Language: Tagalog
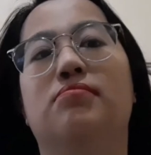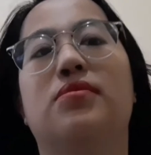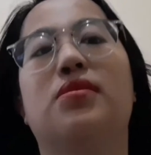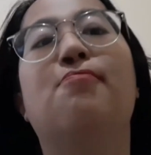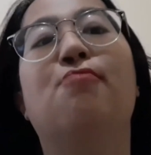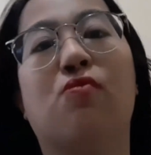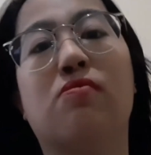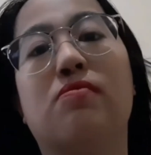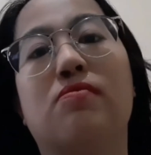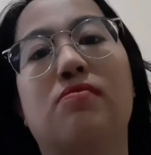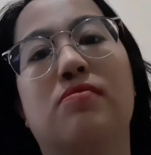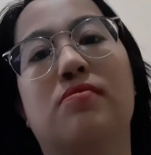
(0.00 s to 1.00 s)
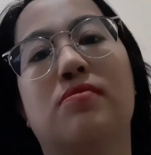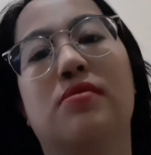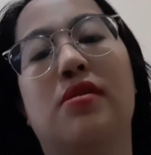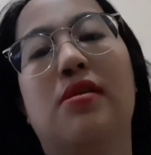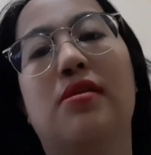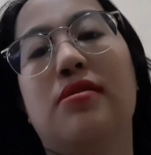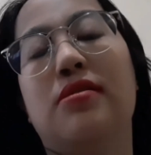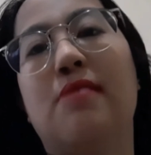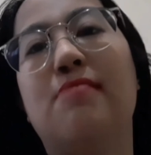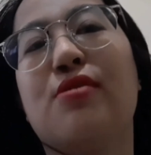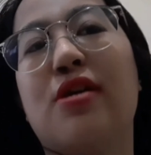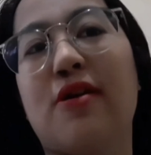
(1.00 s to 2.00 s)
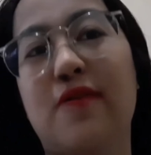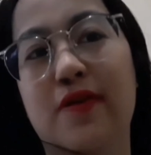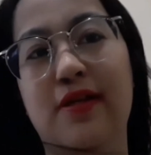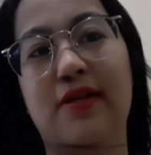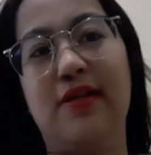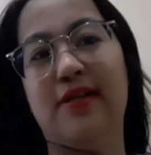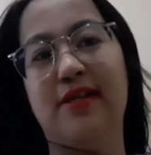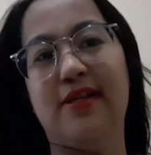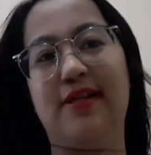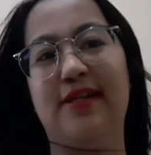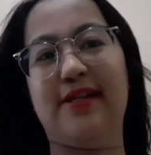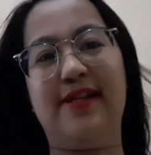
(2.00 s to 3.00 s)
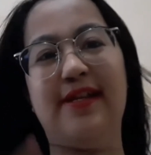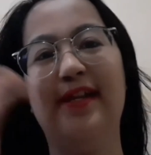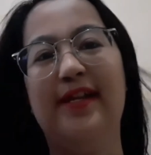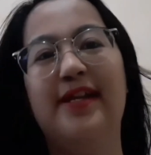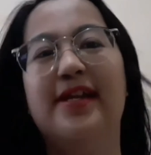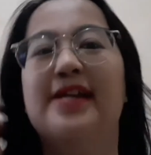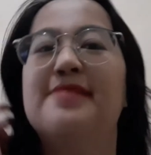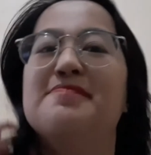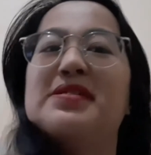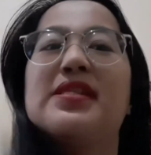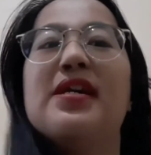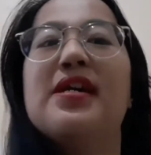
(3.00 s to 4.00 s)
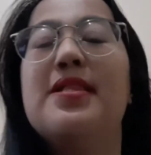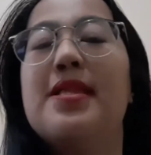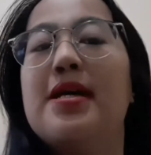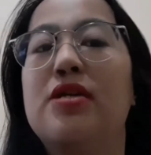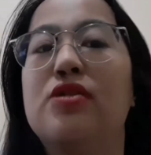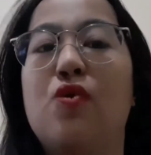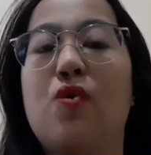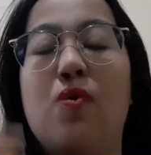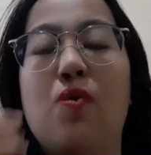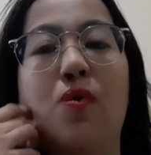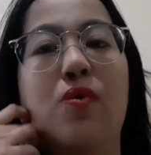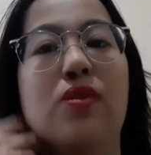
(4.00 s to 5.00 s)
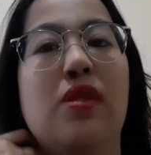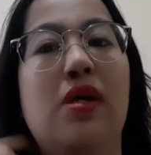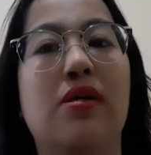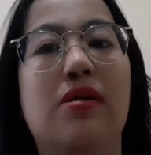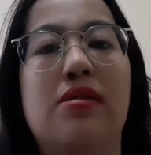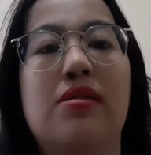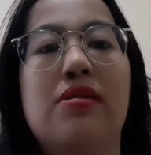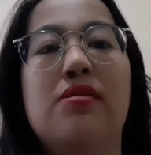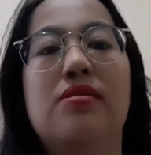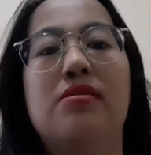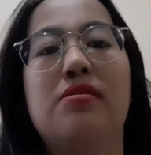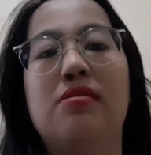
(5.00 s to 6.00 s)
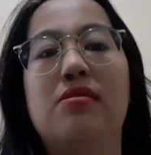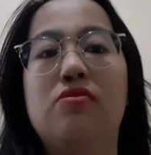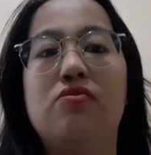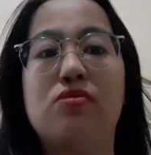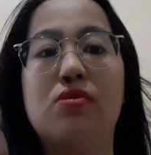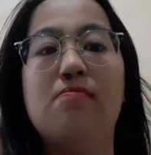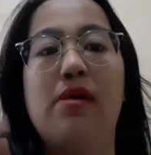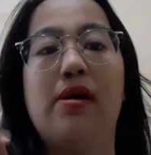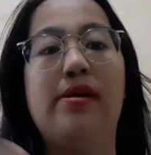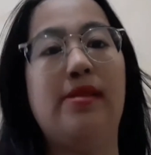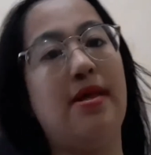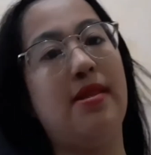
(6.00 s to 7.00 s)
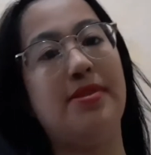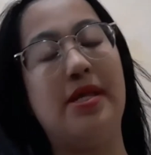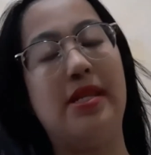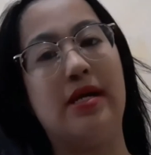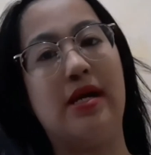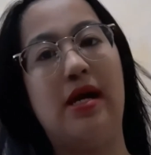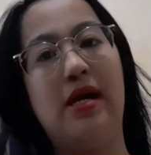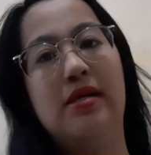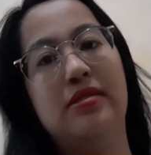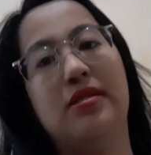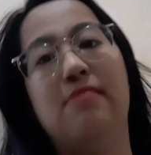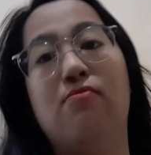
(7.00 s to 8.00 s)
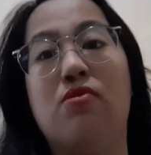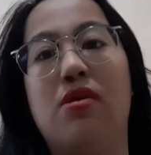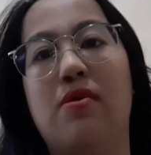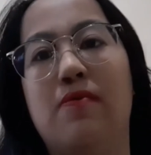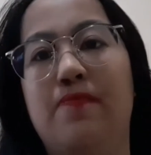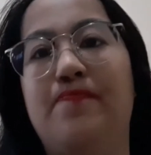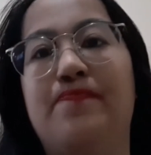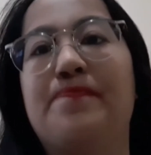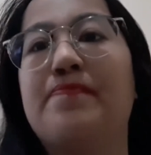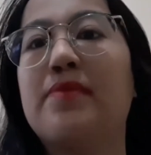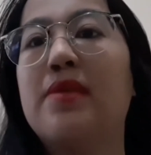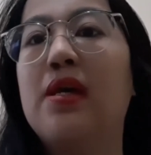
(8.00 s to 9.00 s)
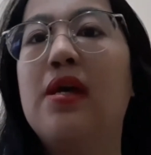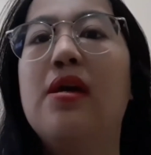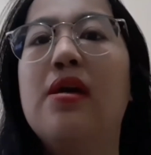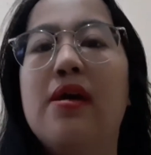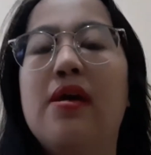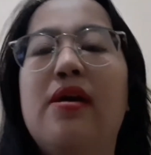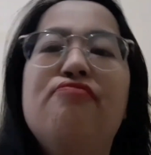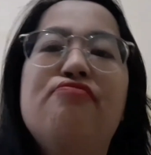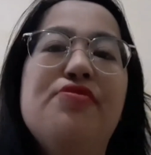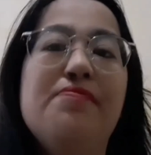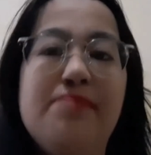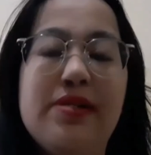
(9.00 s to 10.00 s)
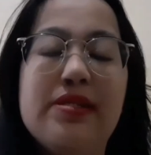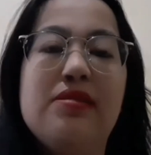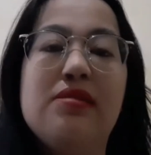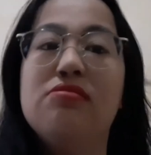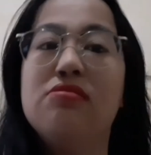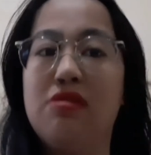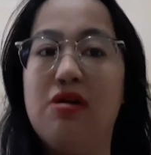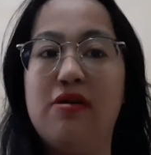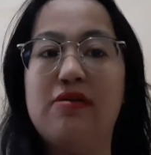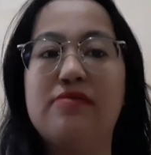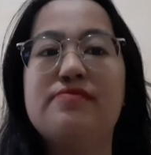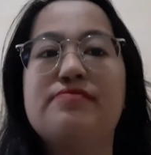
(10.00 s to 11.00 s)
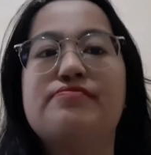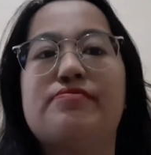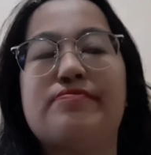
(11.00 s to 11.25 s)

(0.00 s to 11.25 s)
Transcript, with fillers: sabog sabog ako eh pag nakilala niyo ako hmm, gusto makilala talaga sabog ako never been in love